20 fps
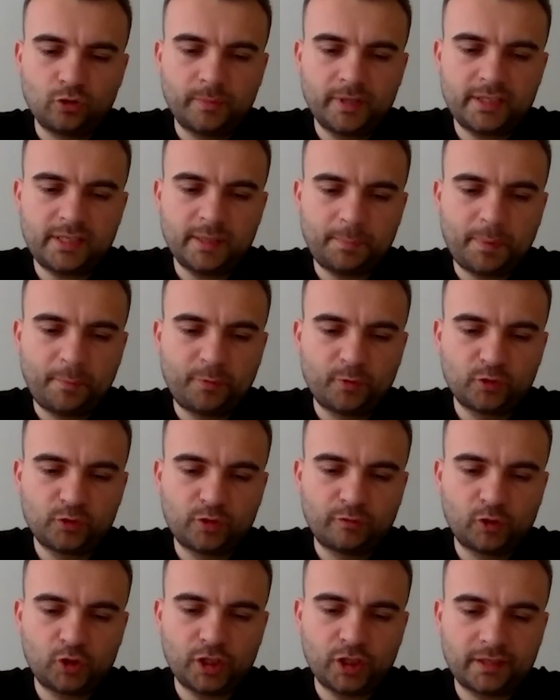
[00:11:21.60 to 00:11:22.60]
думаете по
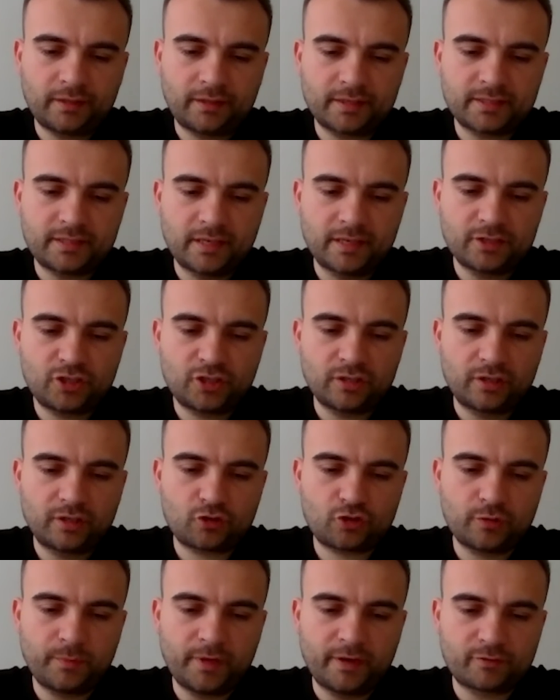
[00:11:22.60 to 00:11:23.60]
поводу вот этой достаточно
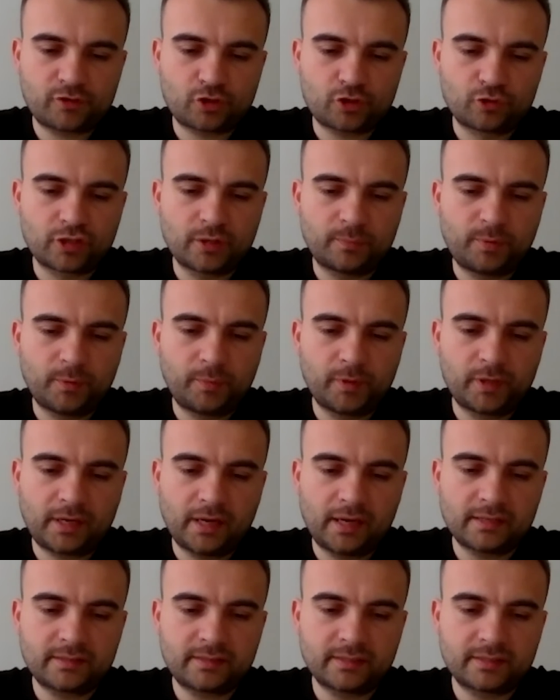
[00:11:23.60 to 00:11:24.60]
нашумевшей уже
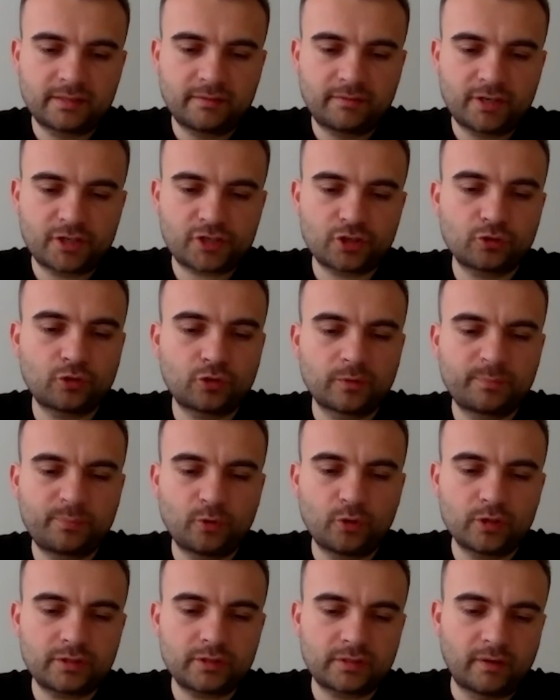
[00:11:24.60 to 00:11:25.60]
публикации The Washington
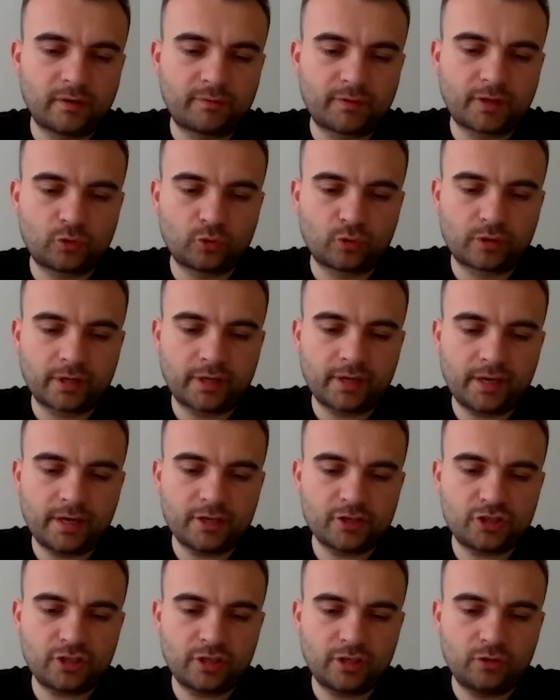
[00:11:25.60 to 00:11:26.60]
Post, э, в которой
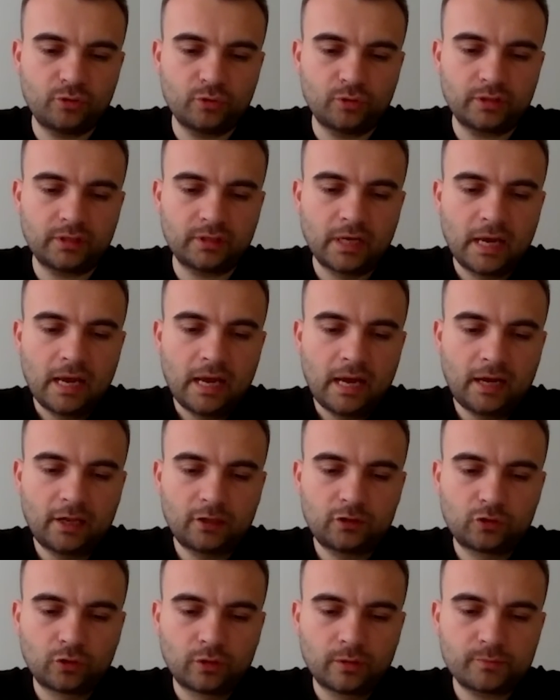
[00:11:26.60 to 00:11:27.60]
речь идет о
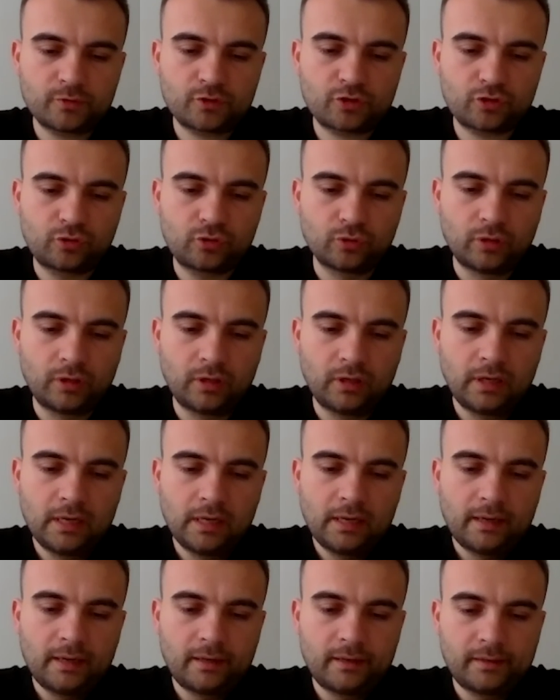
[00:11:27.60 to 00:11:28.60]
том, что
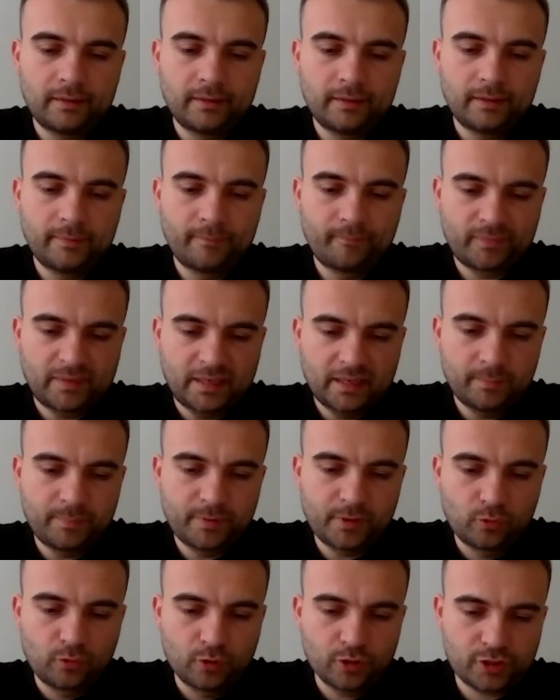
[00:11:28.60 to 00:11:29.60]
а, э,
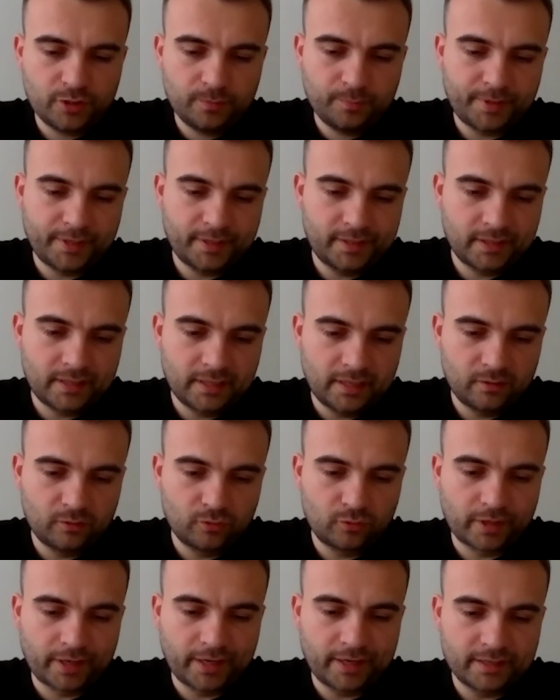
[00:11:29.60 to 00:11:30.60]
Пригожин предлагал
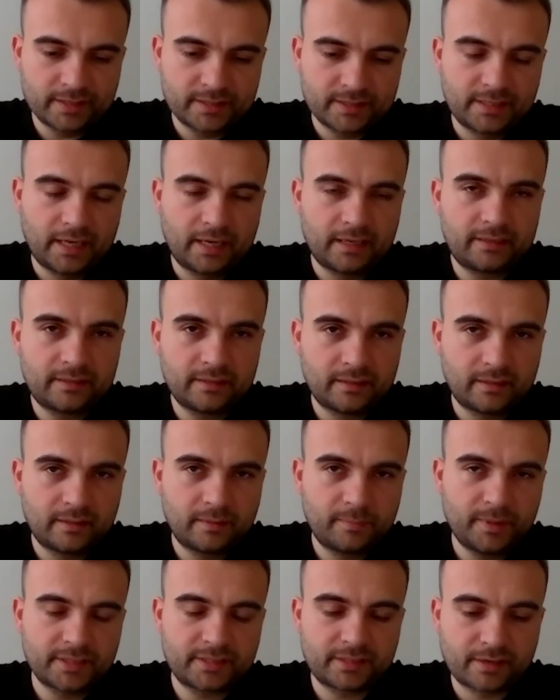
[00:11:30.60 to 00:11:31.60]
Украине сдать э,
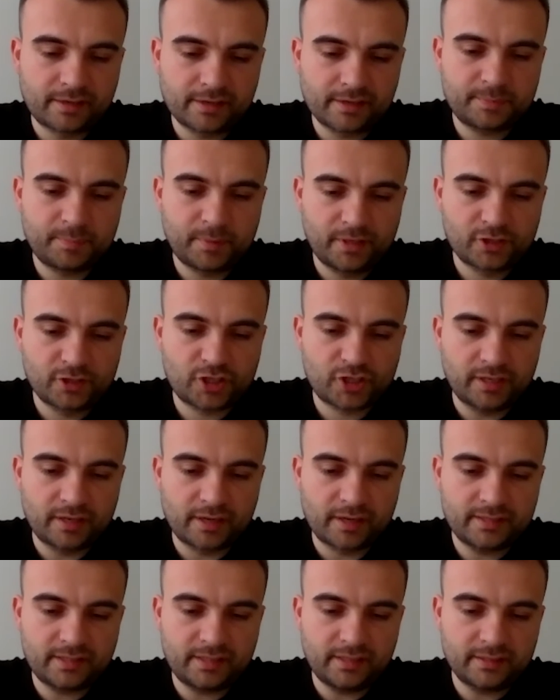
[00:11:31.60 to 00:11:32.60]
место расположения
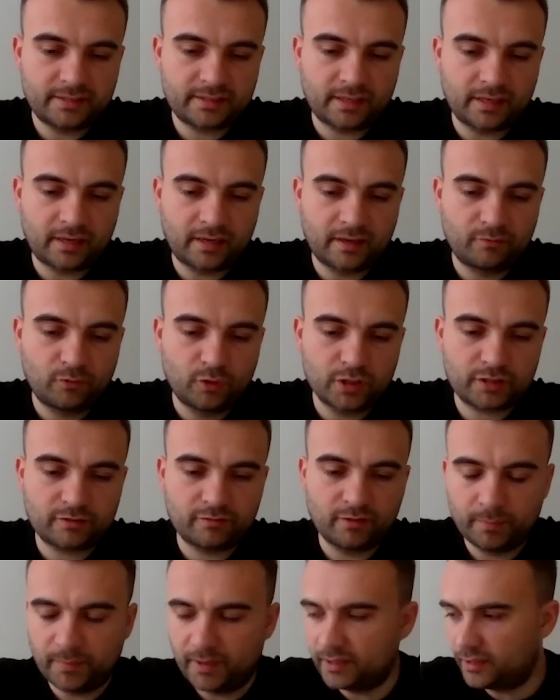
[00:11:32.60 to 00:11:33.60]
российских войск
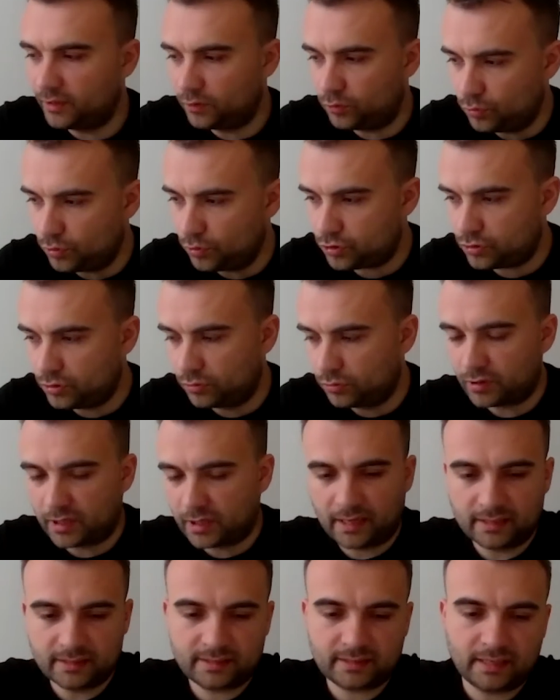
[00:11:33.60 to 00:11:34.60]
в обмен на то, что
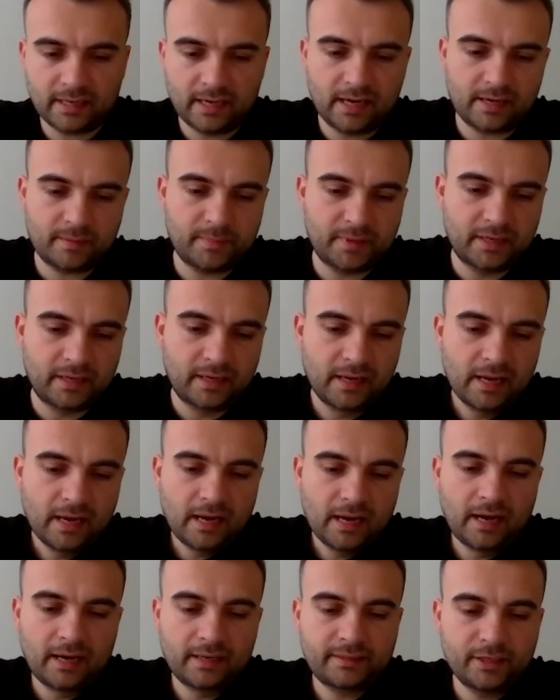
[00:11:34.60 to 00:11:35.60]
украинская армия
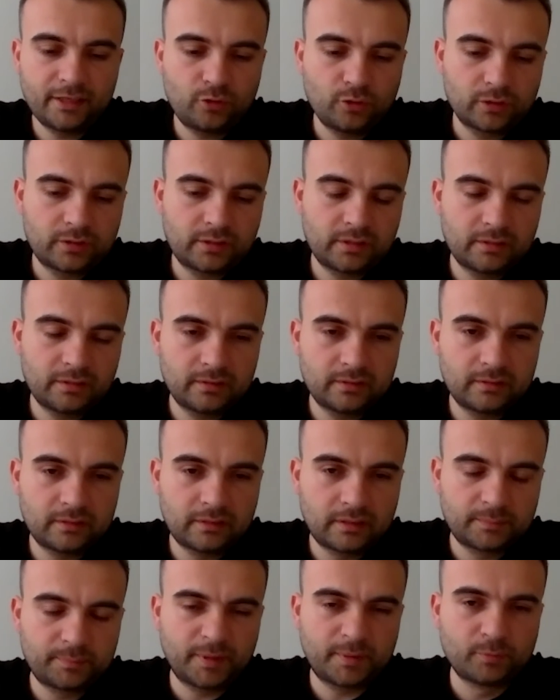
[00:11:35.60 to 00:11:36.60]
отойдет э,
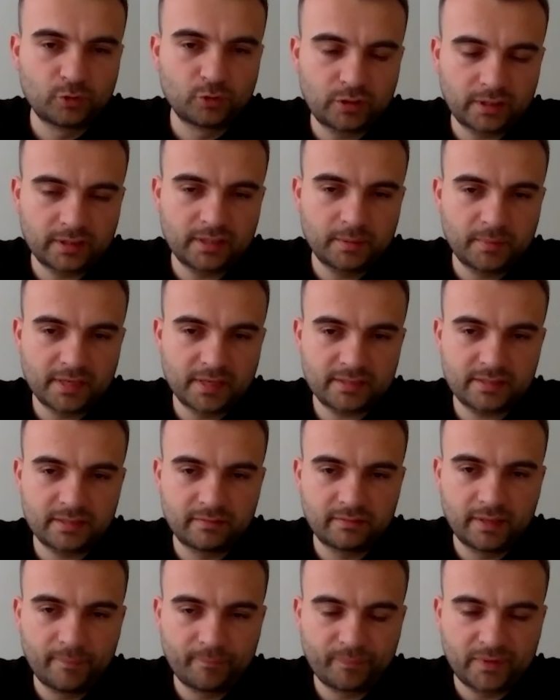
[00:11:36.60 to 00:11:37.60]
от Бахмута, где
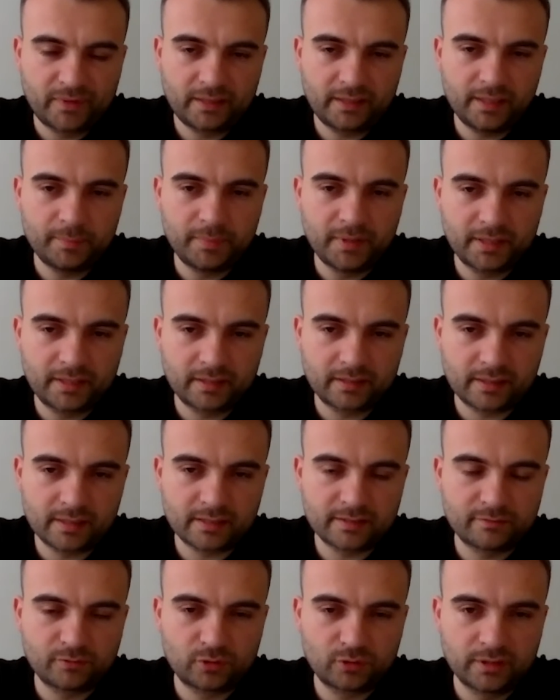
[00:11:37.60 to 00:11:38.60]
массово гибли как
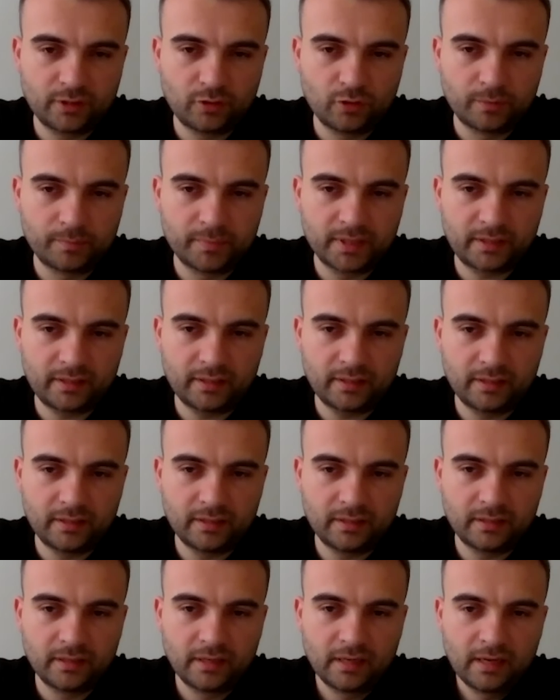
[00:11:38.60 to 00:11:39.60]
раз вот
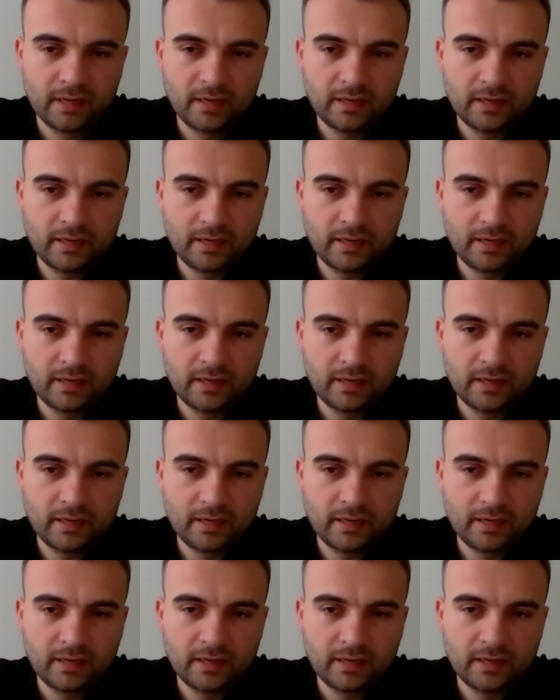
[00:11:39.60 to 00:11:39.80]
наемники